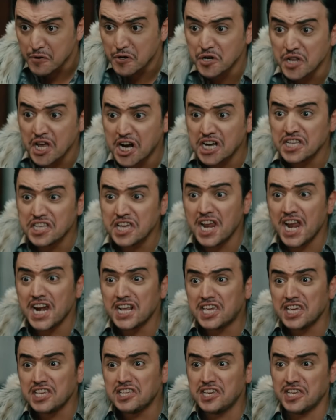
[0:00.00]
Bugüne kadar
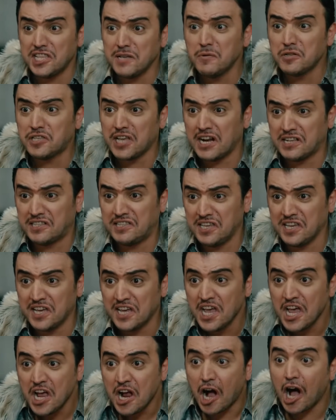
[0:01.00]
herkes yedi bu
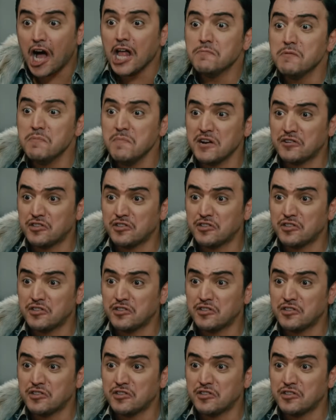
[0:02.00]
taktiği. Al bu